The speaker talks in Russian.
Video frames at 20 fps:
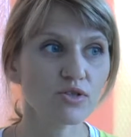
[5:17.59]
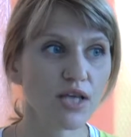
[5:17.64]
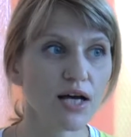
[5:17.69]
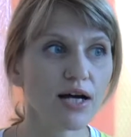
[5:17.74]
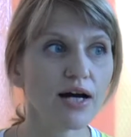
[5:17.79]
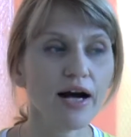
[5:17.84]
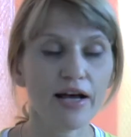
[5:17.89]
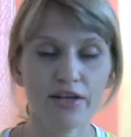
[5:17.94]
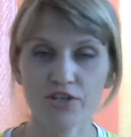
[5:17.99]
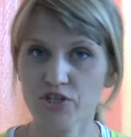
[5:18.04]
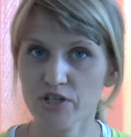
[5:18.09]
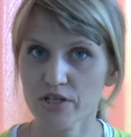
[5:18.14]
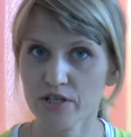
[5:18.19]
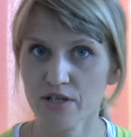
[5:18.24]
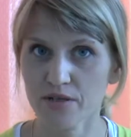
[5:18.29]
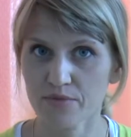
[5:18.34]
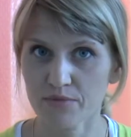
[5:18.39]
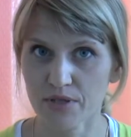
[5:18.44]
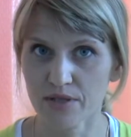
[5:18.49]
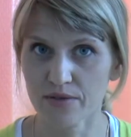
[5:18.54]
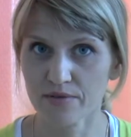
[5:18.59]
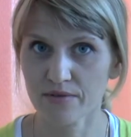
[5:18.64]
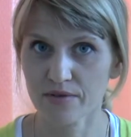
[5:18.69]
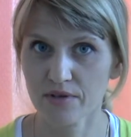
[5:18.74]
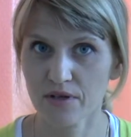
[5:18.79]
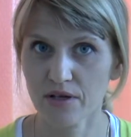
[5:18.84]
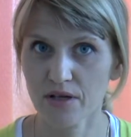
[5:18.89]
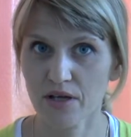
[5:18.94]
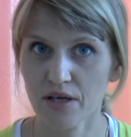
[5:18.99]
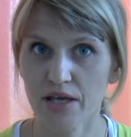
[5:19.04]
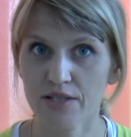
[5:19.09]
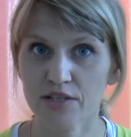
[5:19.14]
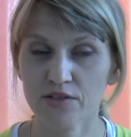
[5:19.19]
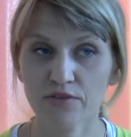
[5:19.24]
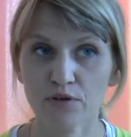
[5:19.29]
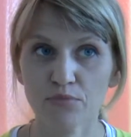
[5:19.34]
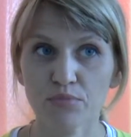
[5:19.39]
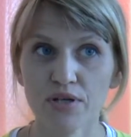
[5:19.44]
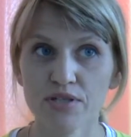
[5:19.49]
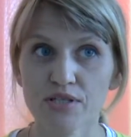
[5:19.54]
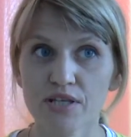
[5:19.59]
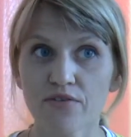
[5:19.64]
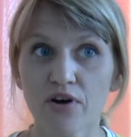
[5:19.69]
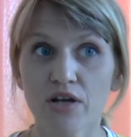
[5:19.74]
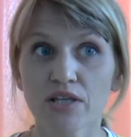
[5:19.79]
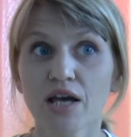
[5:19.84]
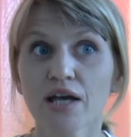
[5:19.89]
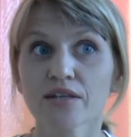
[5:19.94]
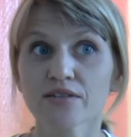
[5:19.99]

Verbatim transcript: заказчиками этого образования.